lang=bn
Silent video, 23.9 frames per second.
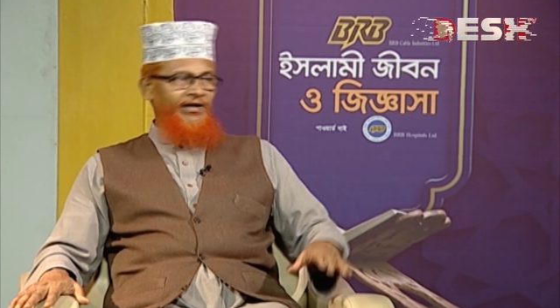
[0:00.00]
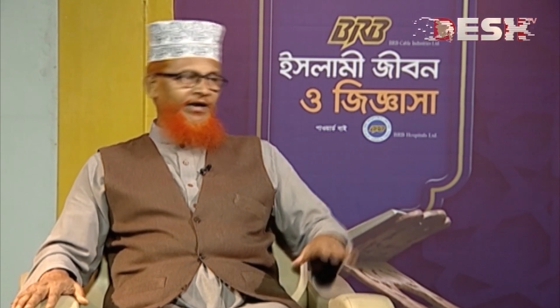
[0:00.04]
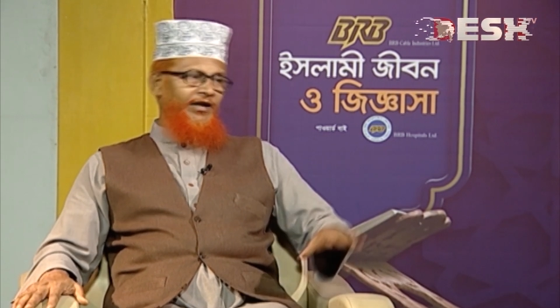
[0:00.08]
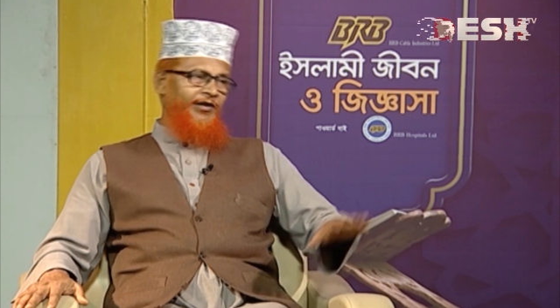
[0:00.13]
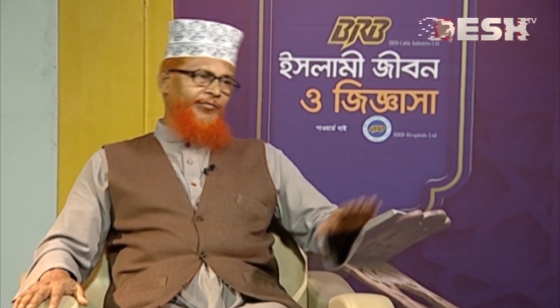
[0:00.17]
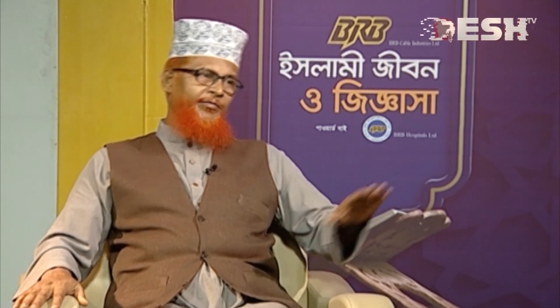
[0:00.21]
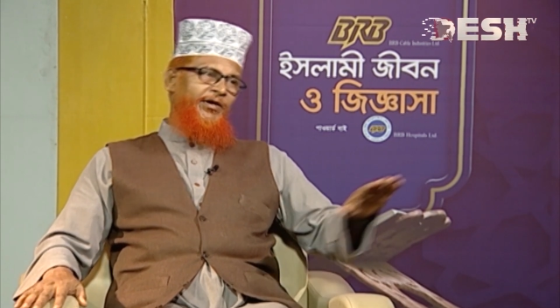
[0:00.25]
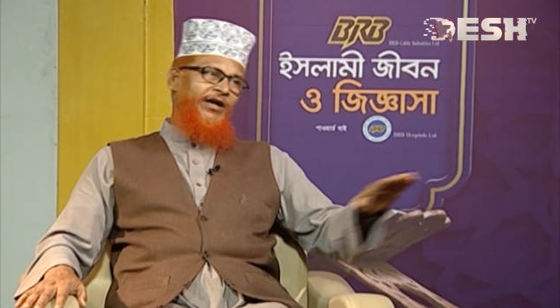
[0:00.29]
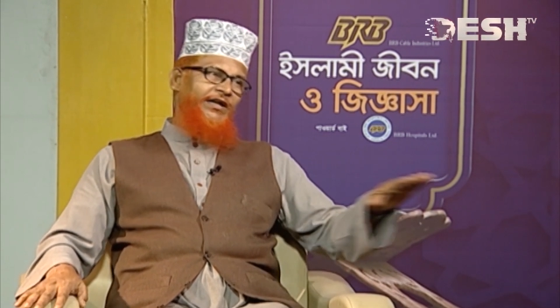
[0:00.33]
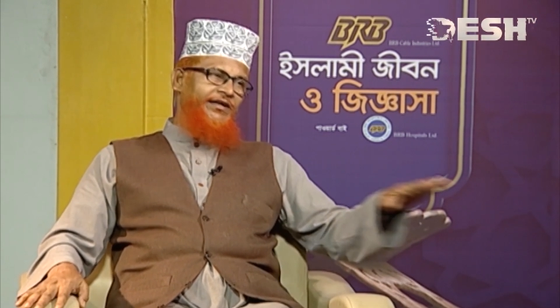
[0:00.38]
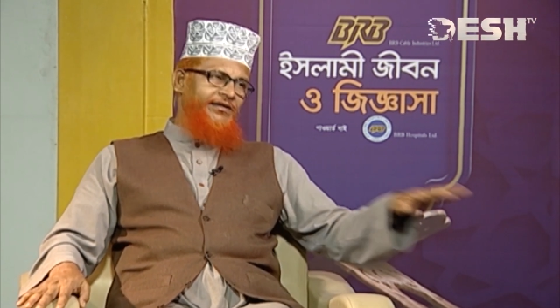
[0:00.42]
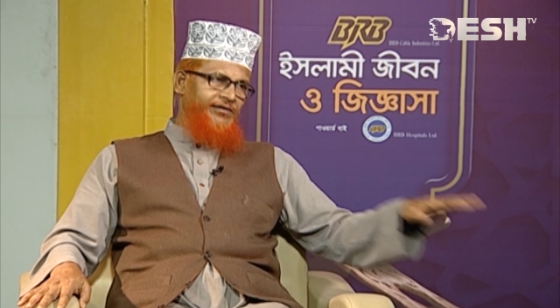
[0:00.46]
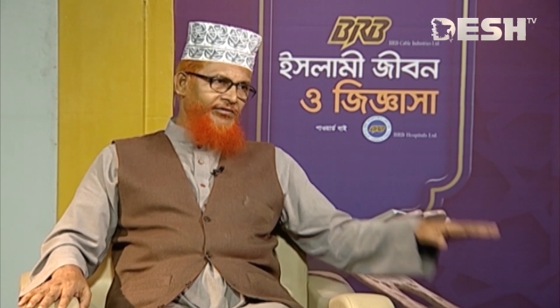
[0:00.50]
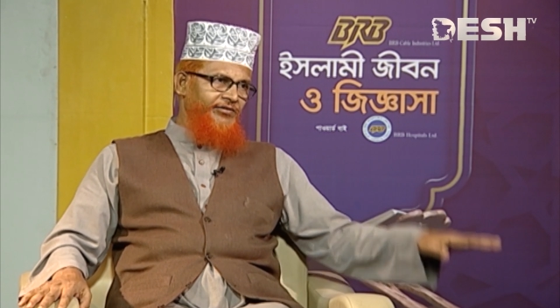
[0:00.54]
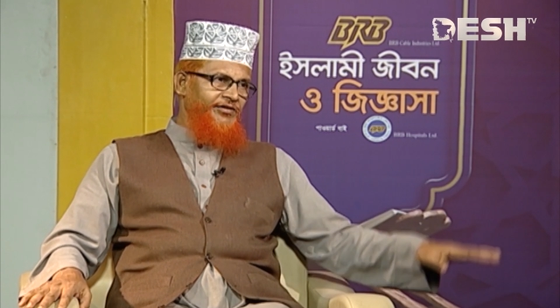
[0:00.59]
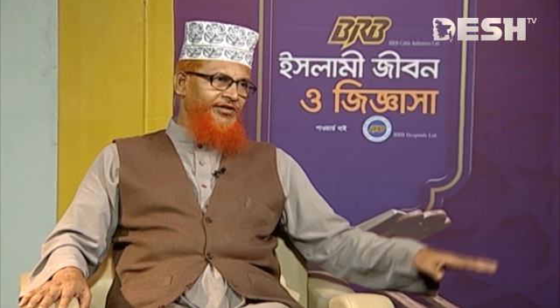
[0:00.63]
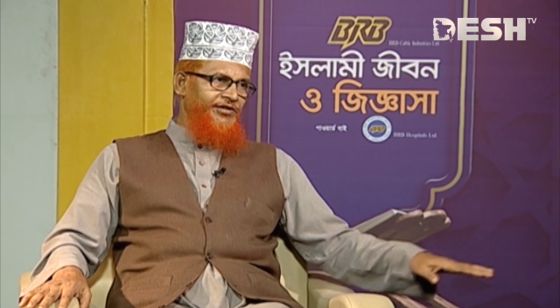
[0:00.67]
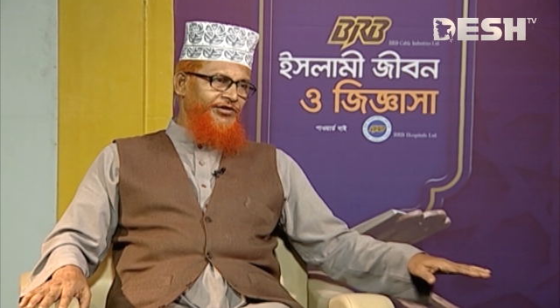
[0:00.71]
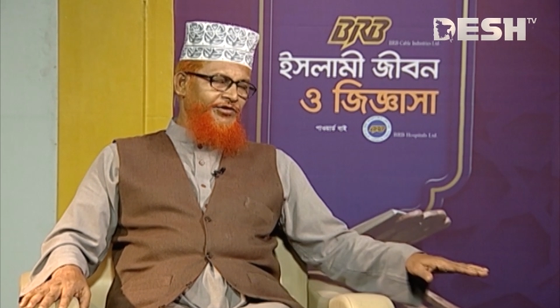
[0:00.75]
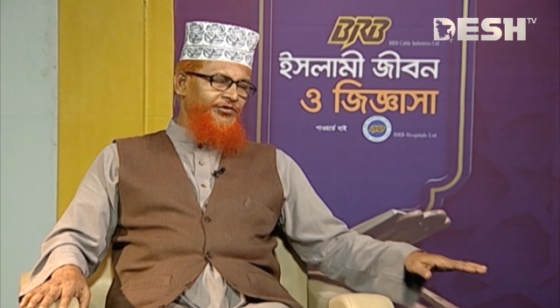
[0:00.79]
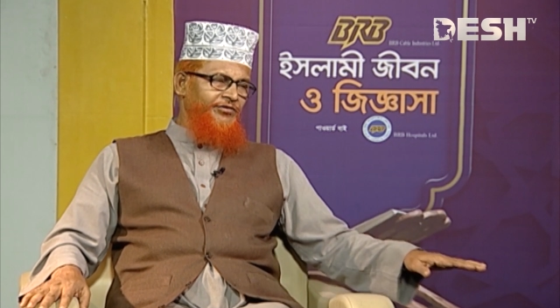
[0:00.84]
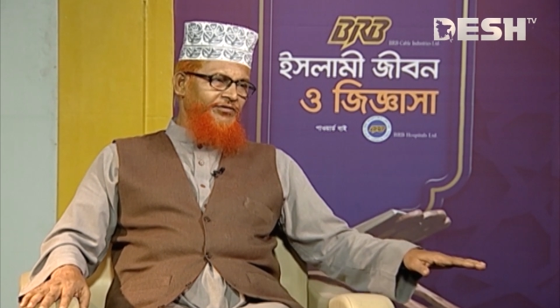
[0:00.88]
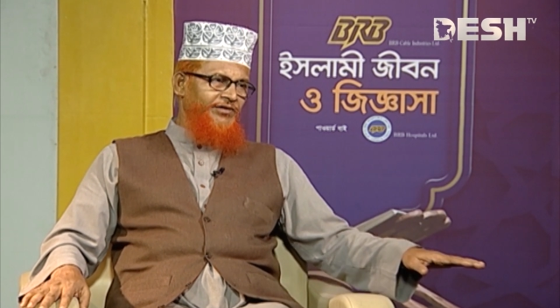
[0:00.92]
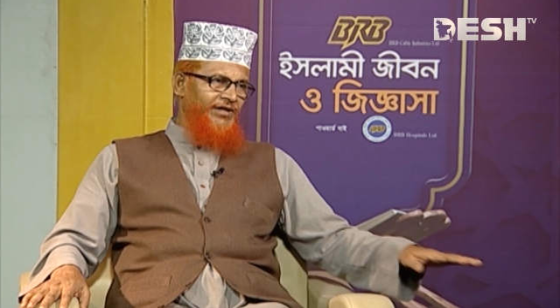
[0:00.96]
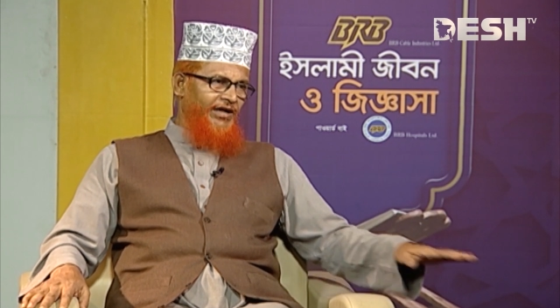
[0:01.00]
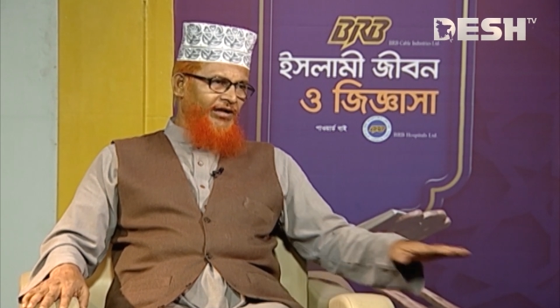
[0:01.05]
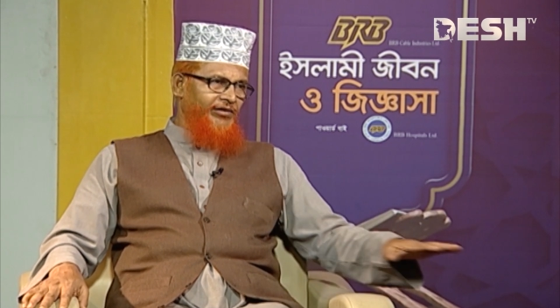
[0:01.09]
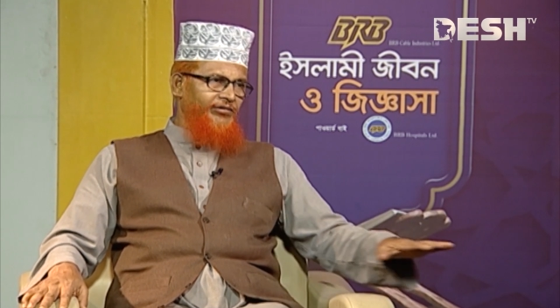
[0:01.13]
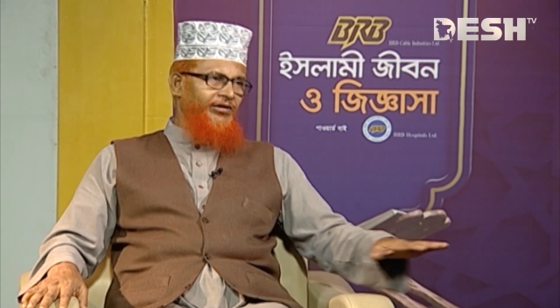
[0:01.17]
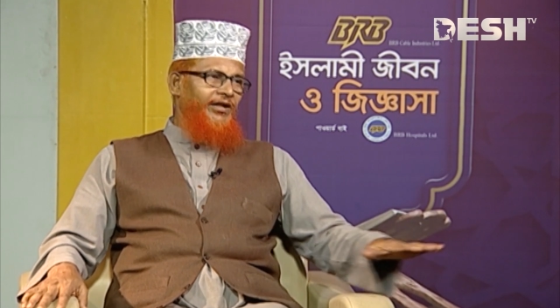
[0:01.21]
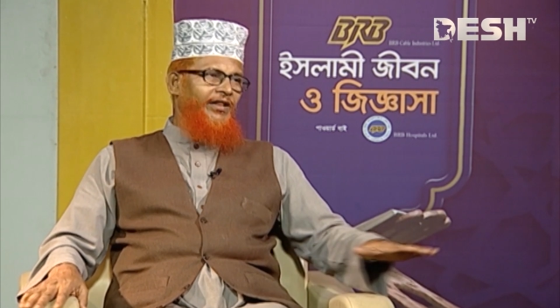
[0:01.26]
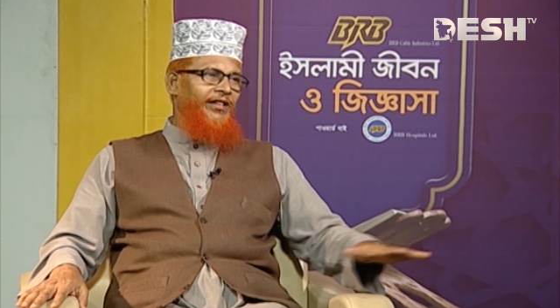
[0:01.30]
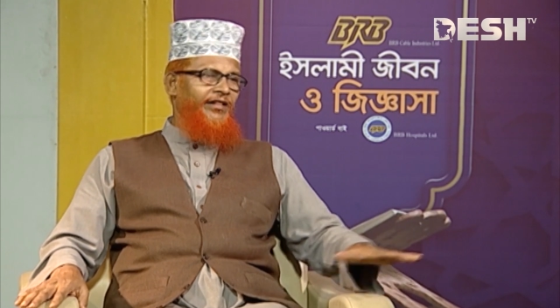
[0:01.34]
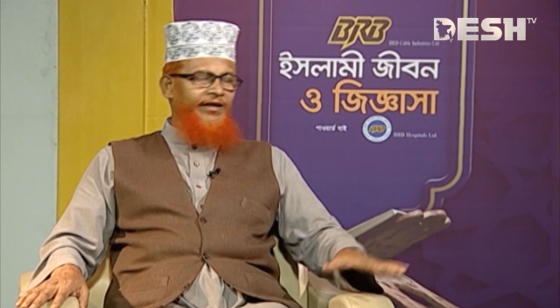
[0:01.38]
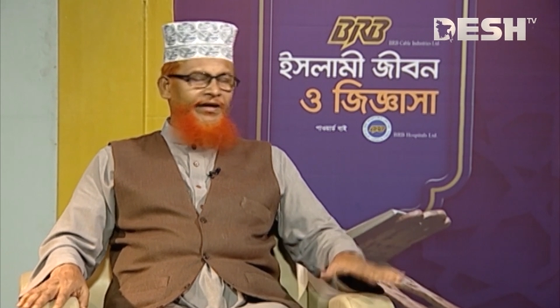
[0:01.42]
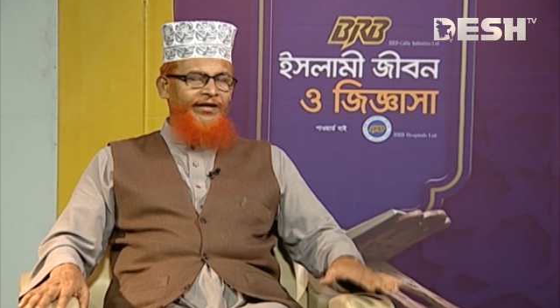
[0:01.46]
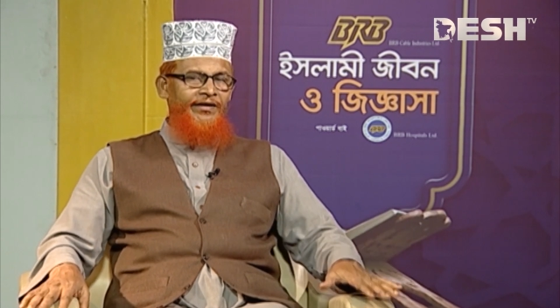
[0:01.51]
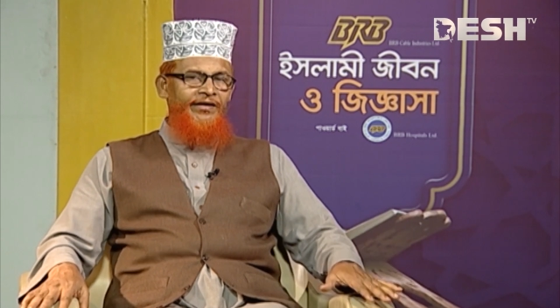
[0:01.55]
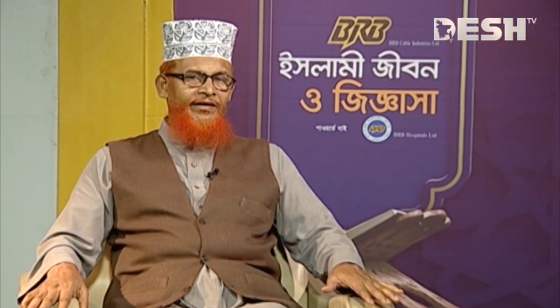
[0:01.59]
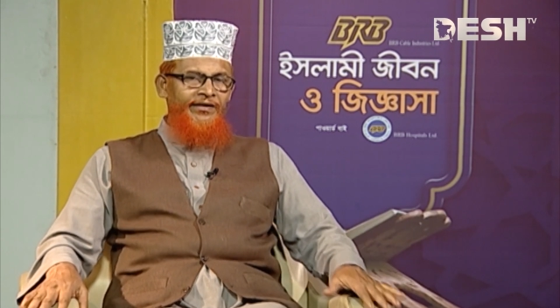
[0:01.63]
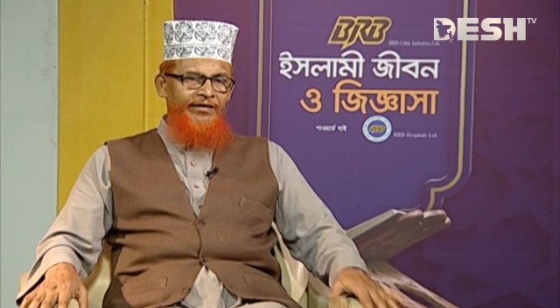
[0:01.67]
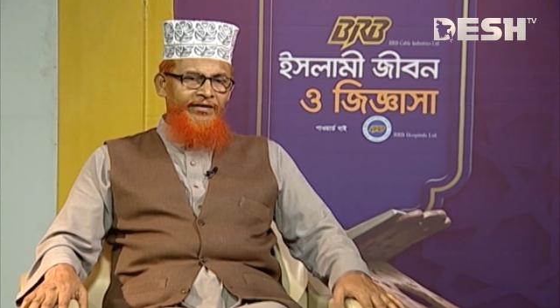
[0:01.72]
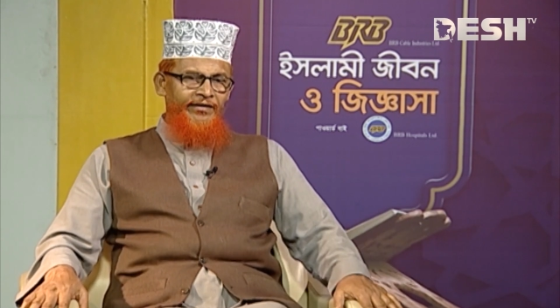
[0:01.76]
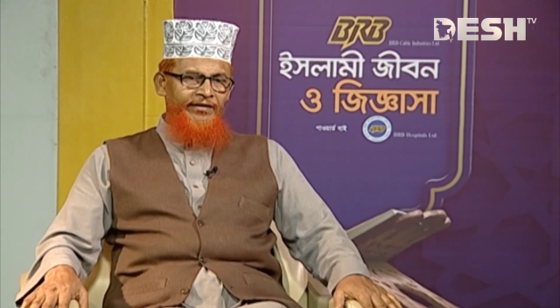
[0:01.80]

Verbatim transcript: আর বাহিরেও কিছু দাওয়াত দেই